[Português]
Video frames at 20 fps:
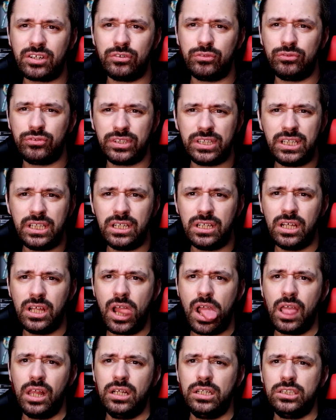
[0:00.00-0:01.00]
de referir
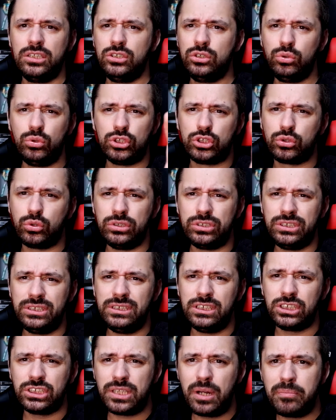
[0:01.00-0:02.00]
duas
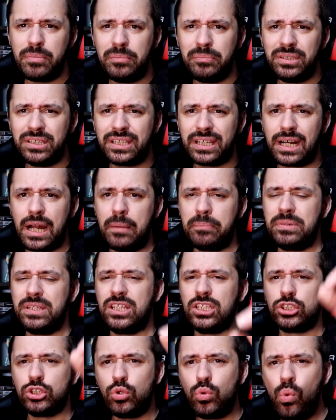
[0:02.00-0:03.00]
coisinhas extremamente
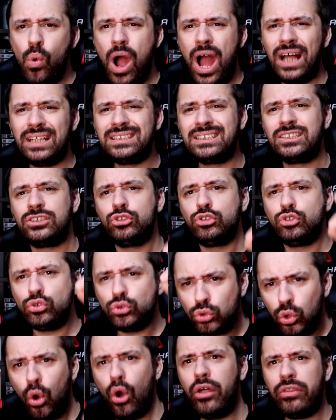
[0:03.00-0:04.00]
rápidas. Quase
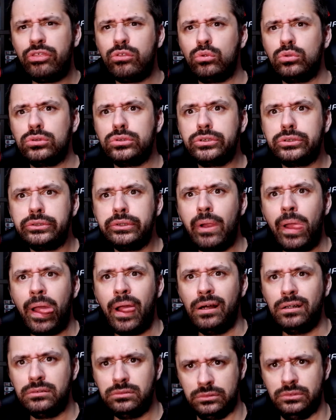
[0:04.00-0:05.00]
todos,
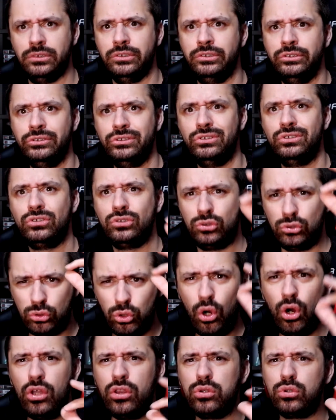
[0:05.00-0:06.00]
hum,
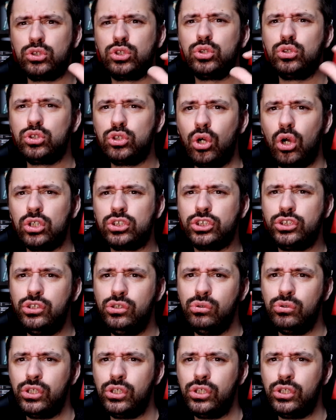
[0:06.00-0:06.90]
todos os jogos de